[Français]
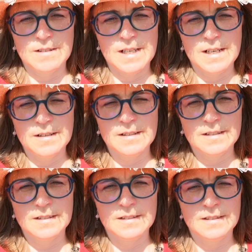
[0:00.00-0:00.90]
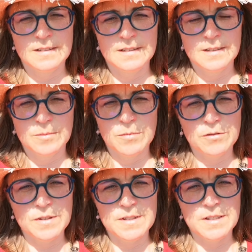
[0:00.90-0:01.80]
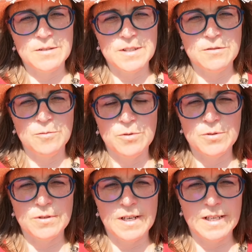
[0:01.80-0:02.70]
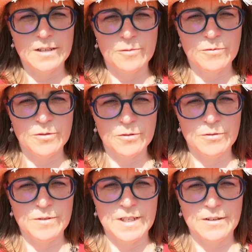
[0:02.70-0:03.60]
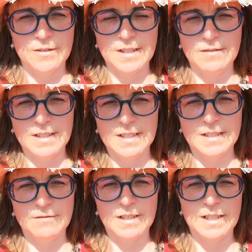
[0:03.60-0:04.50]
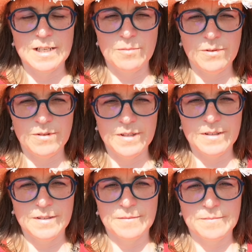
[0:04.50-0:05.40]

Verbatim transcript: Voilà. profiter aussi du beau soleil comme aujourd'hui alors qu'on avait dit qu'il ferait de la pluie.